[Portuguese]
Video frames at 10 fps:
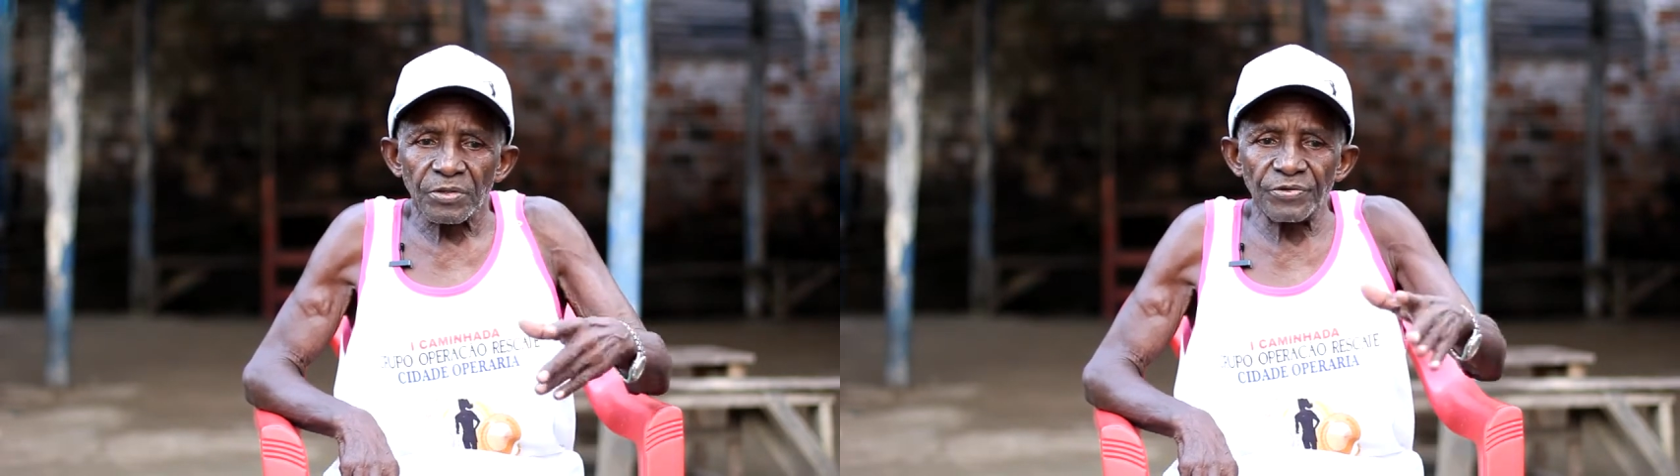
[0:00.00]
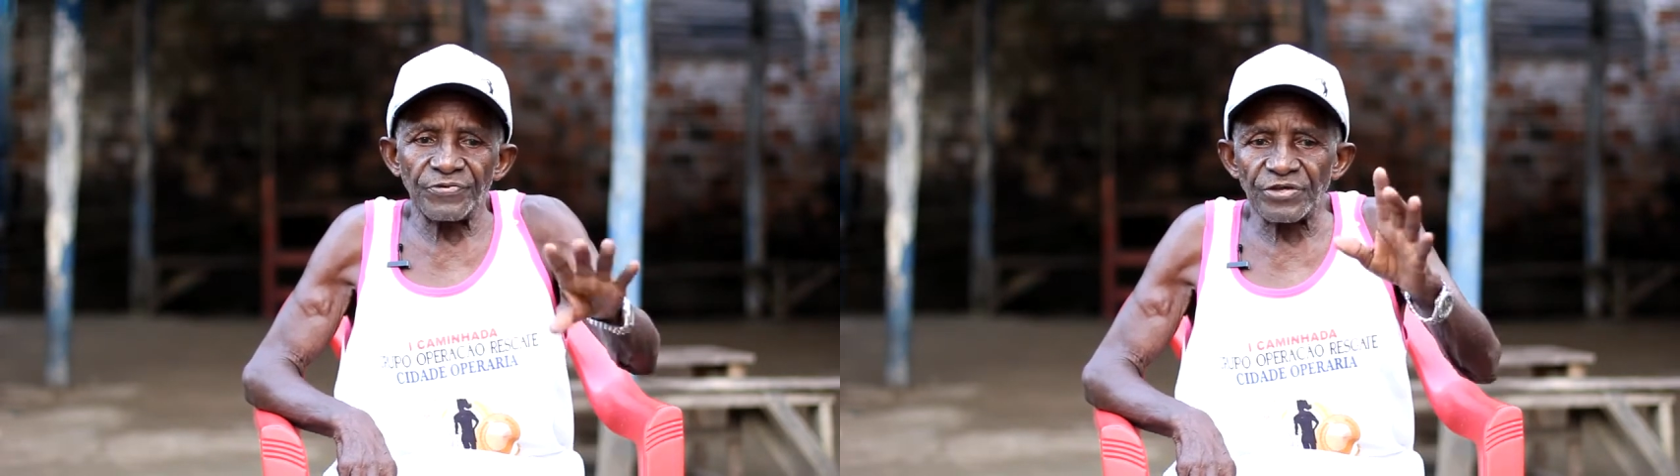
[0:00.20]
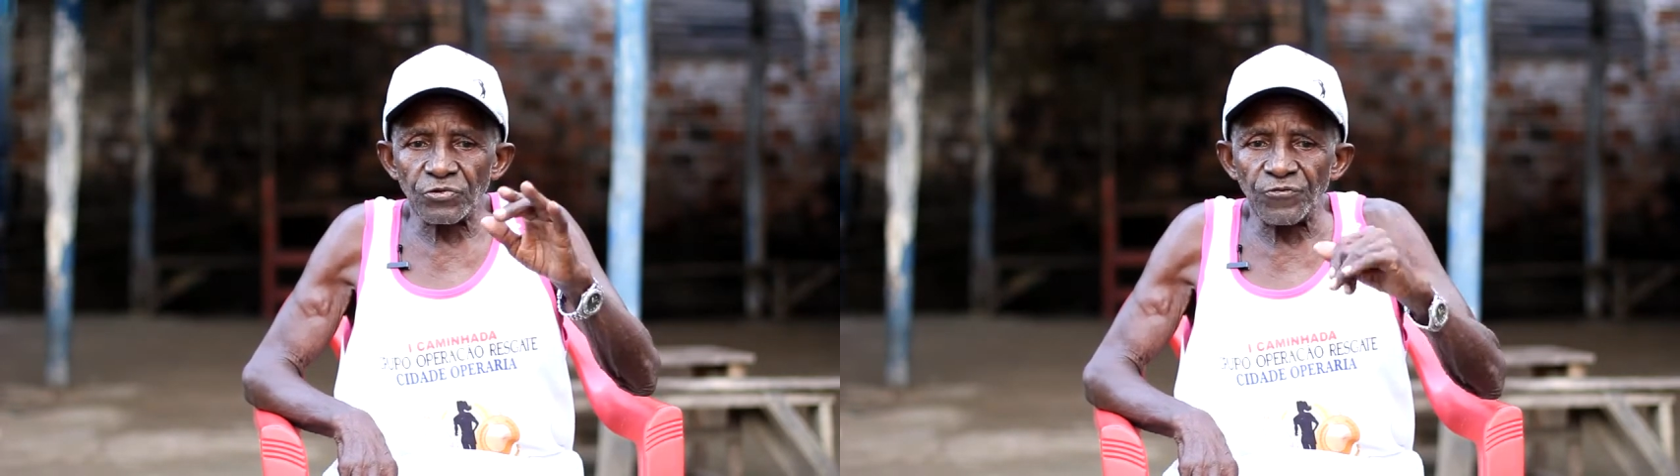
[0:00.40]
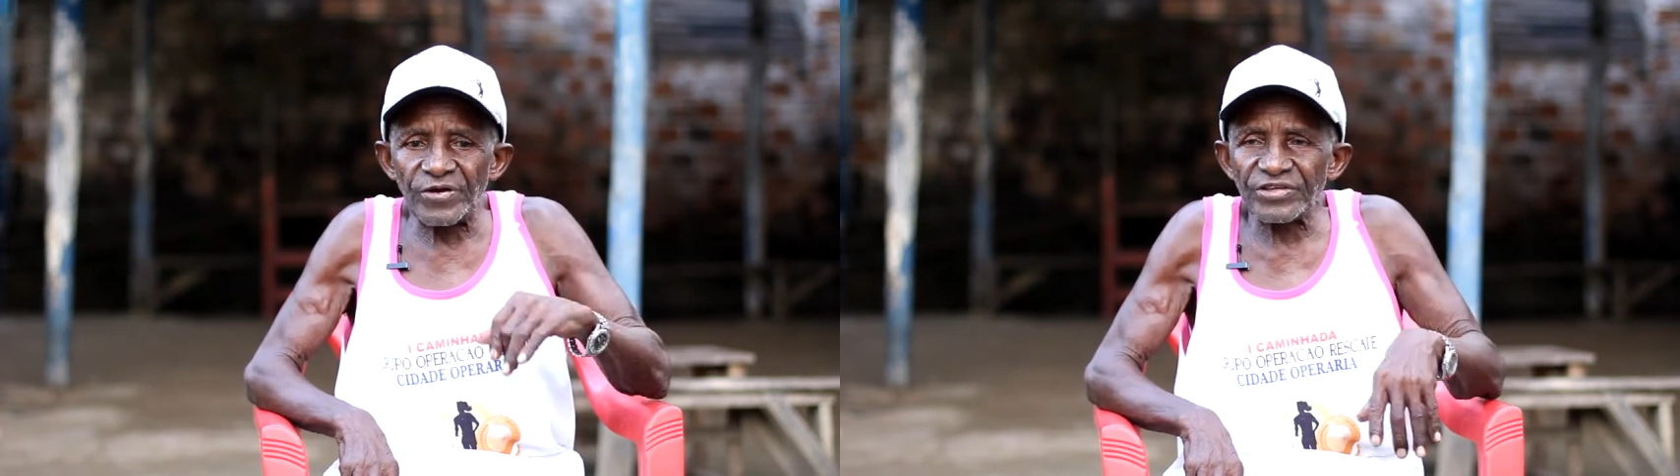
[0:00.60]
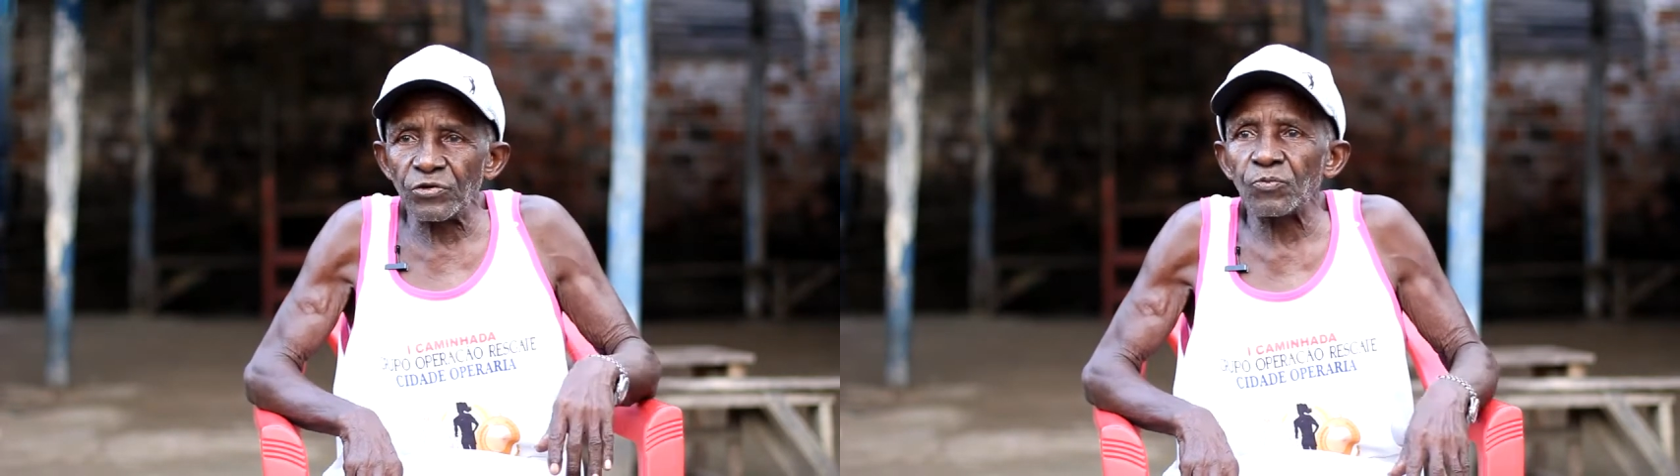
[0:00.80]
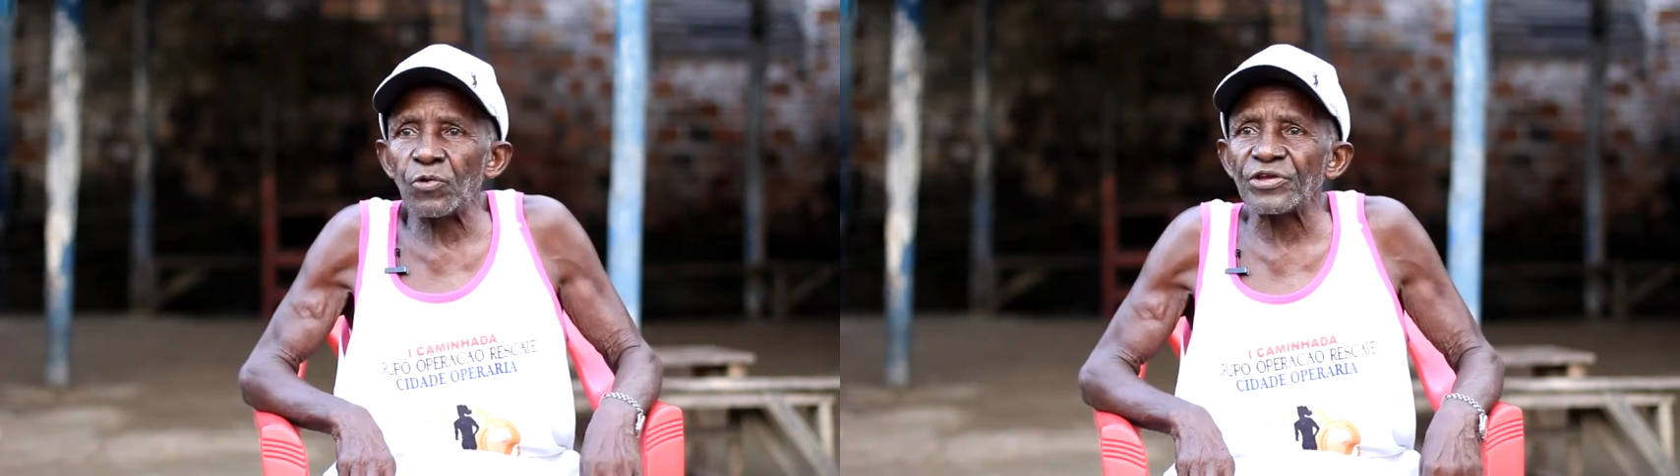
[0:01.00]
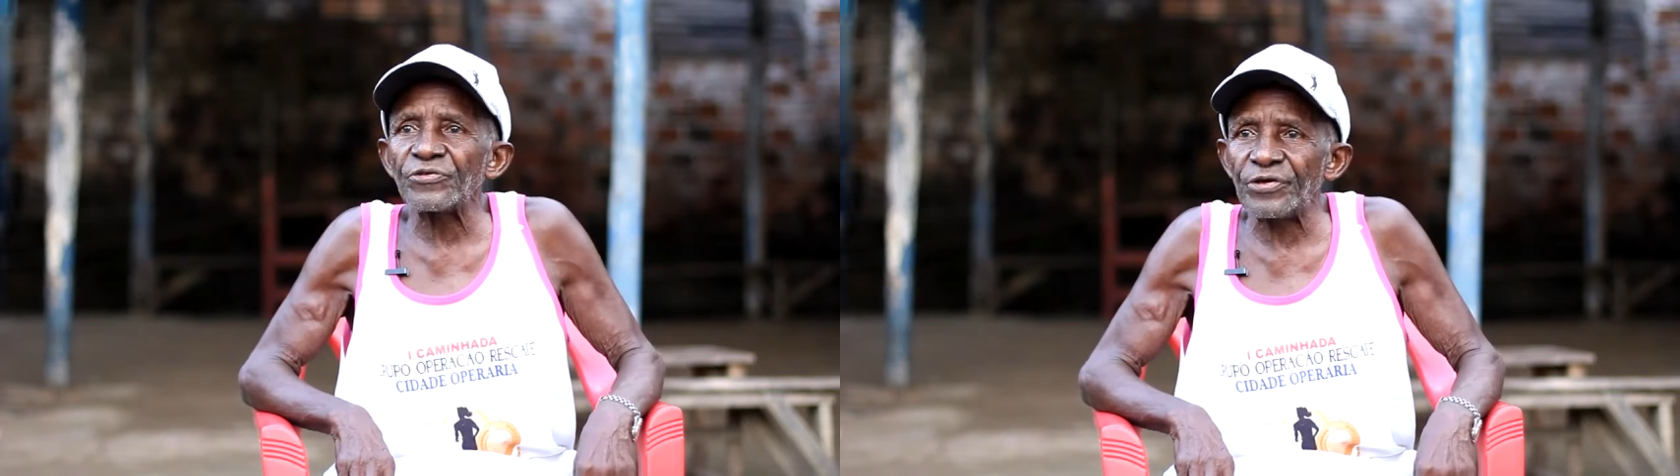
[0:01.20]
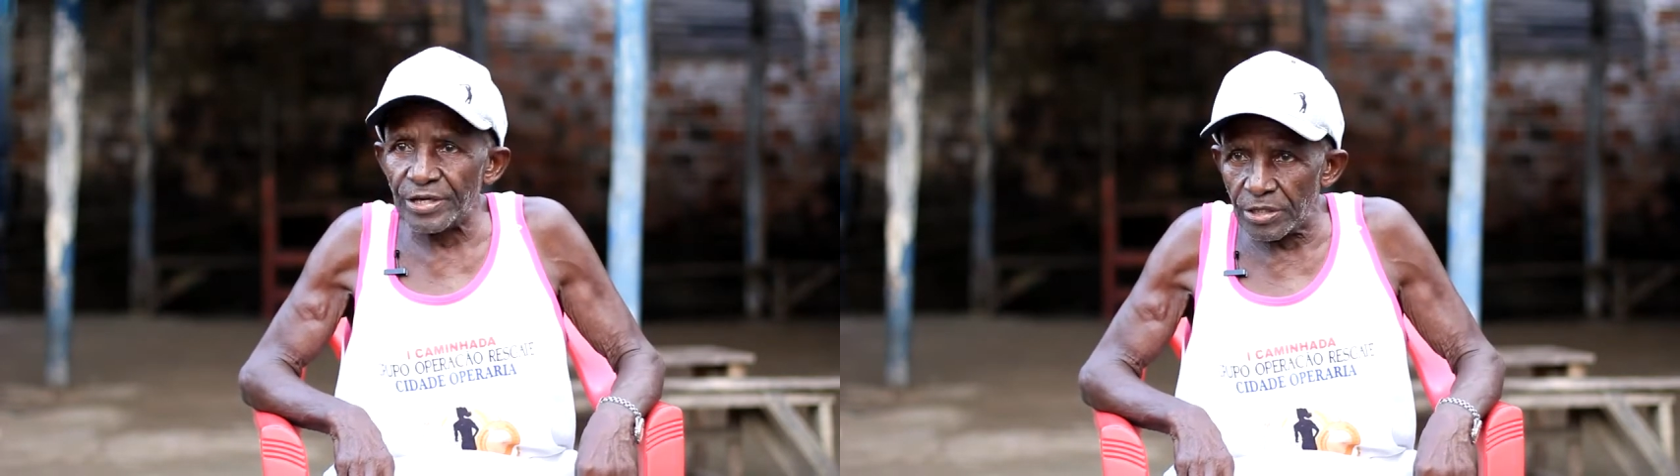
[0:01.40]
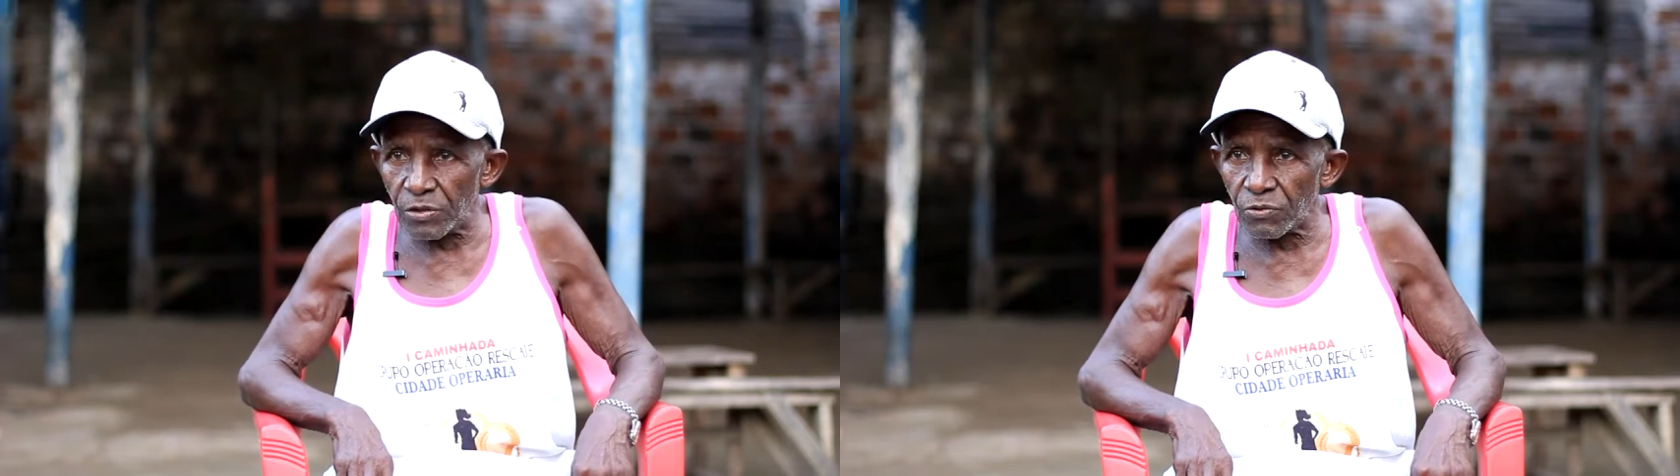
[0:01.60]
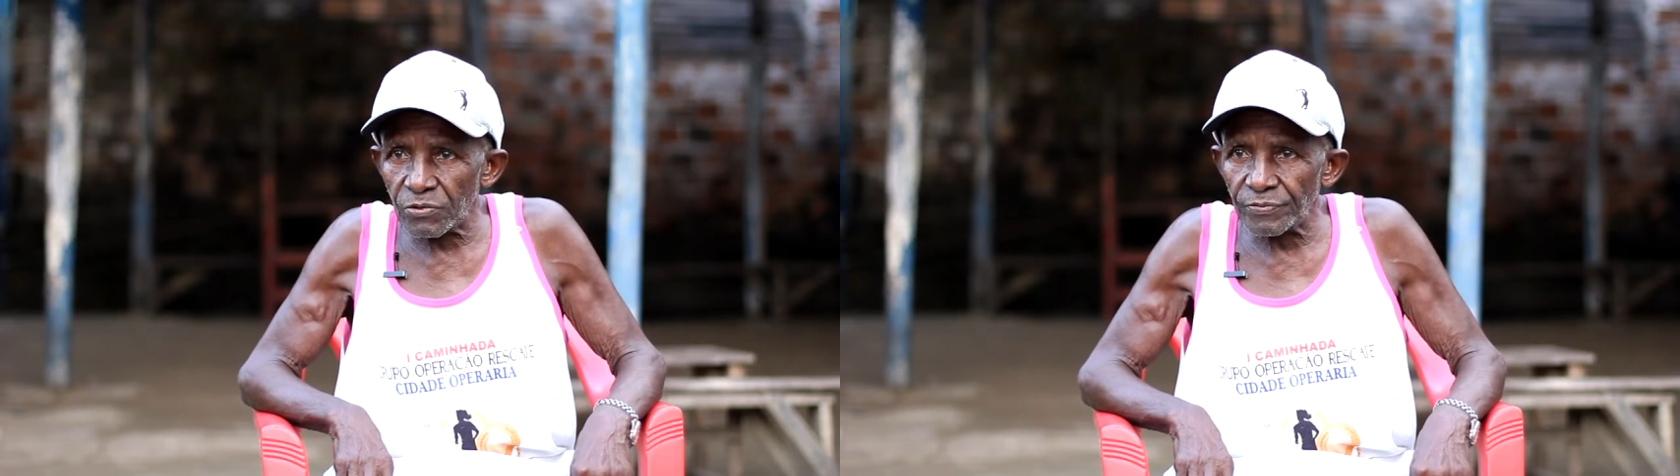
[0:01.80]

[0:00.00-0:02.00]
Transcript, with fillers: inventou fazer o boi de verão.